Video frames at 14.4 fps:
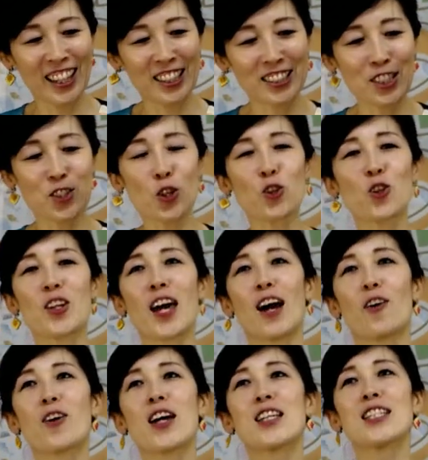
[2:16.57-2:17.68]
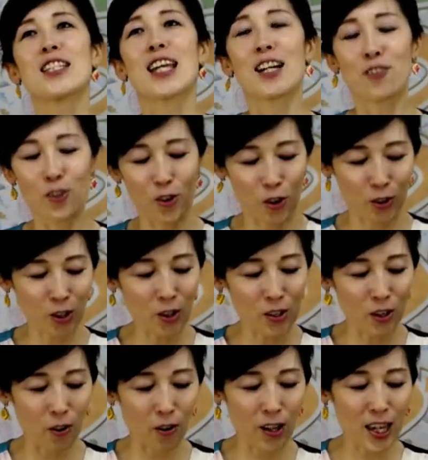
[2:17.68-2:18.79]
じゃちょっとね親父ギャグの今
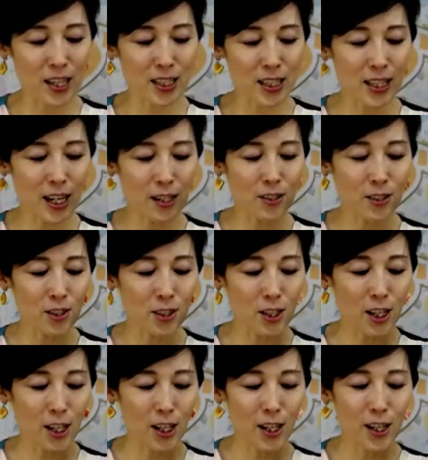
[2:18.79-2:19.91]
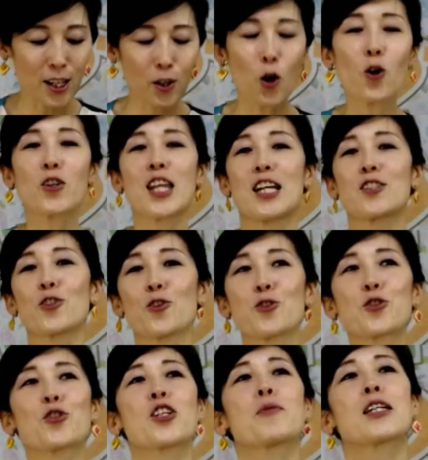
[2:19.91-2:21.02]
日の親父ギャグコーナーちょっと
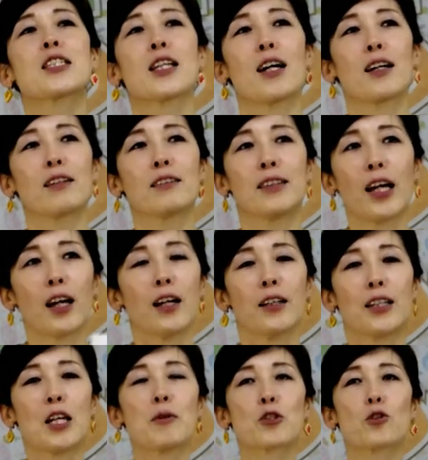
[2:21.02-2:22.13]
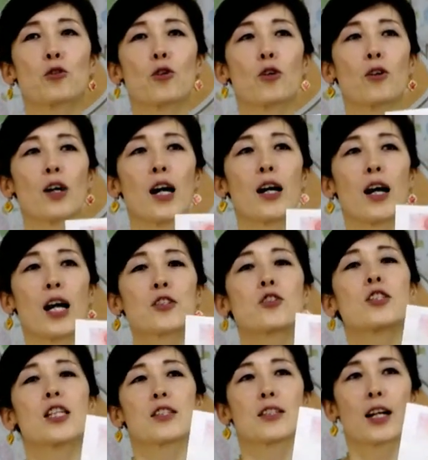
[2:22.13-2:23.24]
作りましたね。で、今ちょうど暑
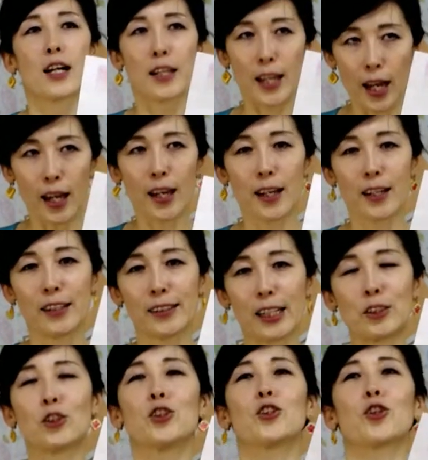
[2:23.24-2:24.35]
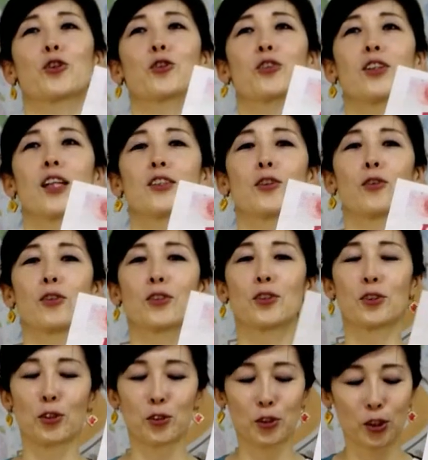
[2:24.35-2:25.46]
いですからね、暑いってことでちょ、
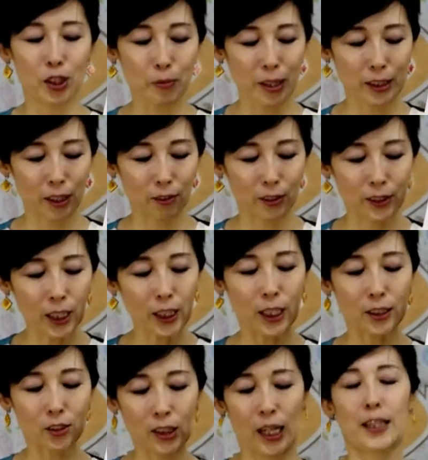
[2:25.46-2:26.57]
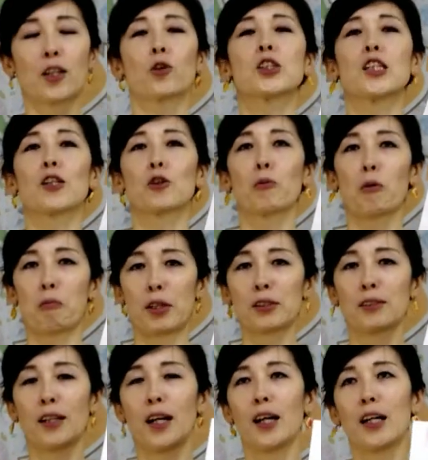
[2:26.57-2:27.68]
ちょっと作りましたので、ぜひ使ってほしいなと思いま
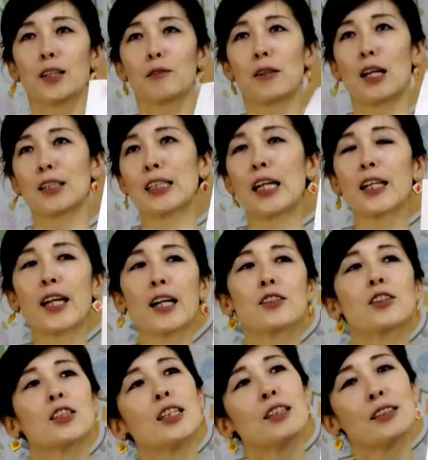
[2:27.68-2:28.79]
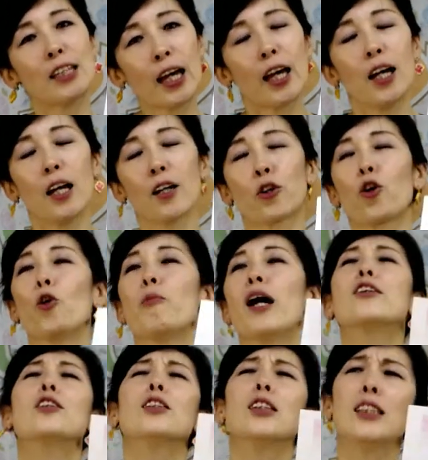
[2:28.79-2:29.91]
す。まあね、最近暑いですね、今日も
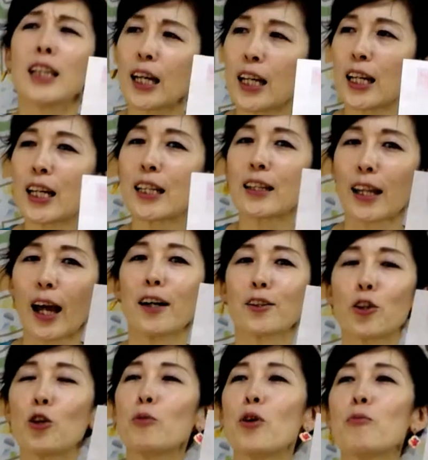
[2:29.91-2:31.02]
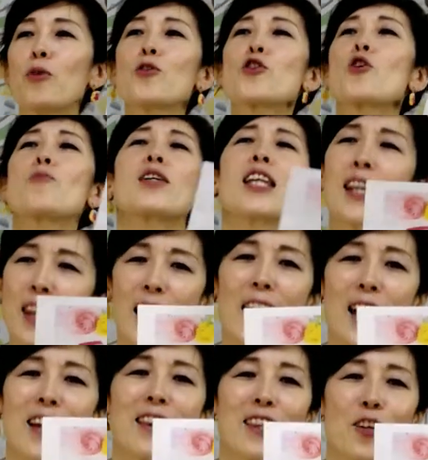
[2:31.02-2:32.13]
暑いねって、今日も猛暑日だ
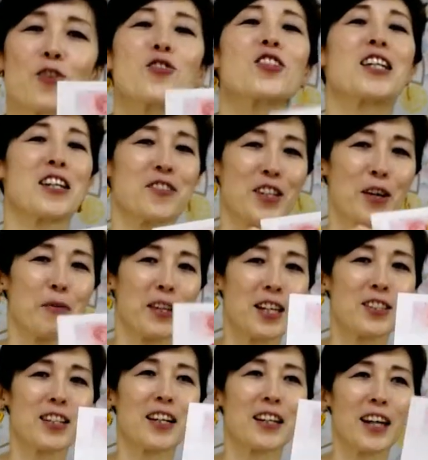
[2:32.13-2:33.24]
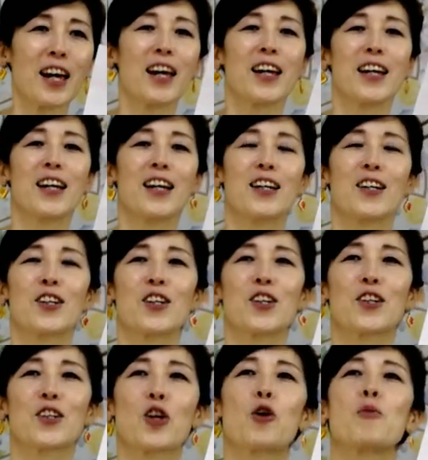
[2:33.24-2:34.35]
ねって言うじゃないですか今ね。したらね、
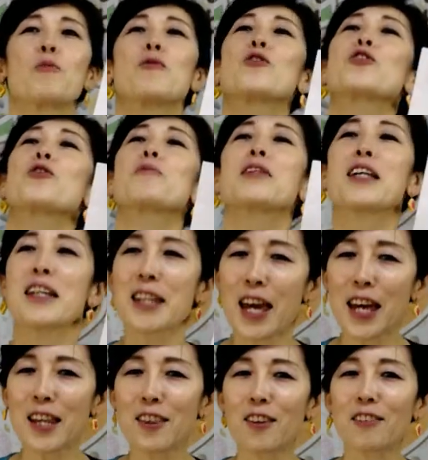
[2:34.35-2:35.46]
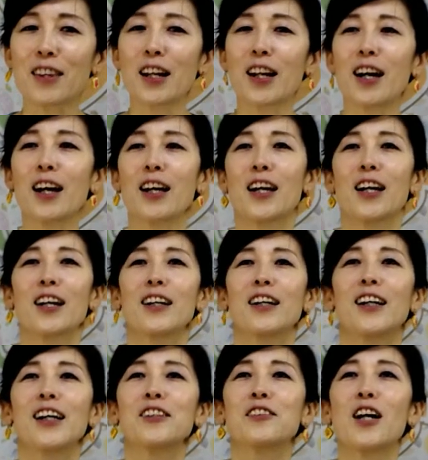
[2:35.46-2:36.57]
今日も猛暑日だねって言ったら、
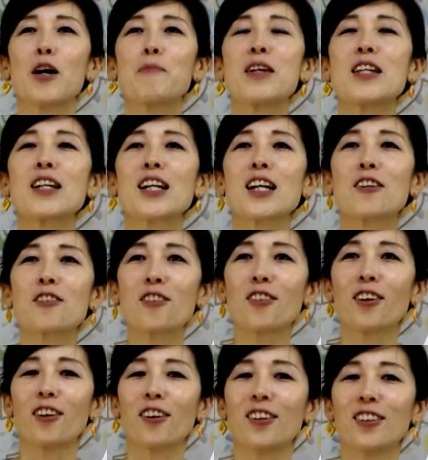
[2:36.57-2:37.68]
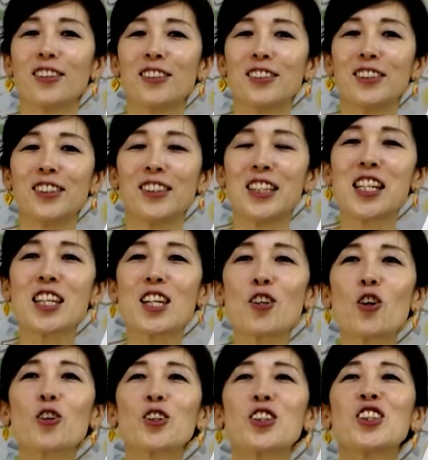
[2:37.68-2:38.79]
あのアメリカの人気
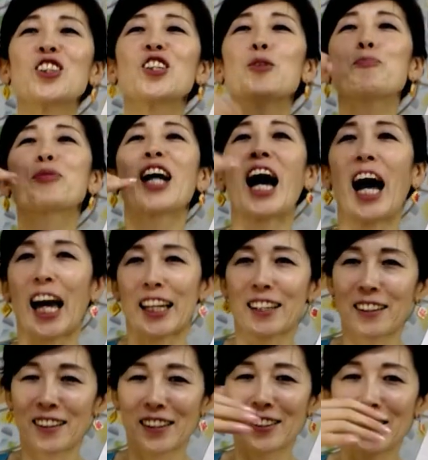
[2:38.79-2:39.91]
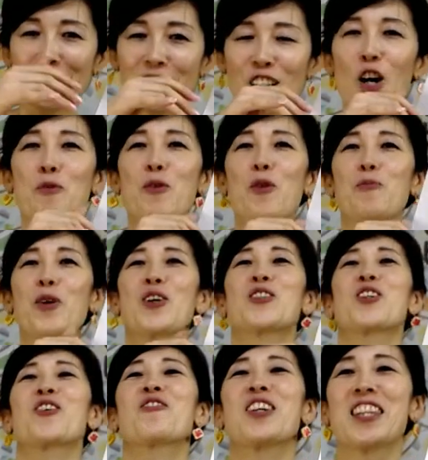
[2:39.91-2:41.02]
ロックグループか、今日も
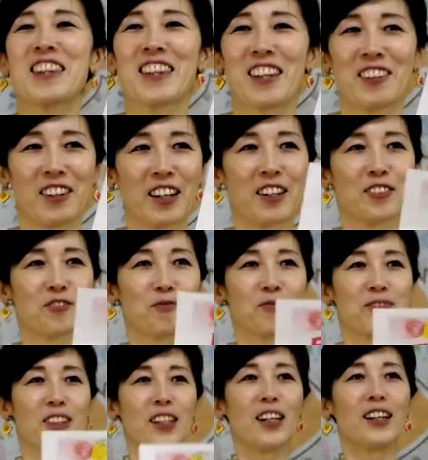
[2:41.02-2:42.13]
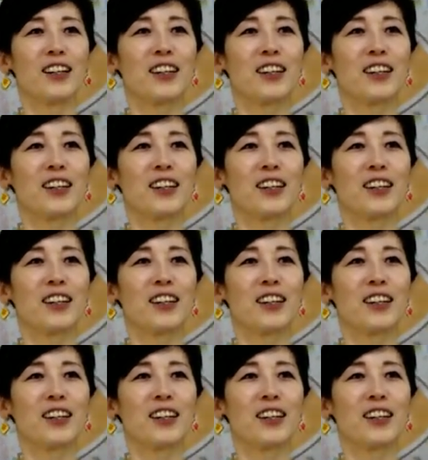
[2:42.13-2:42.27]
ボンジョビって、あれ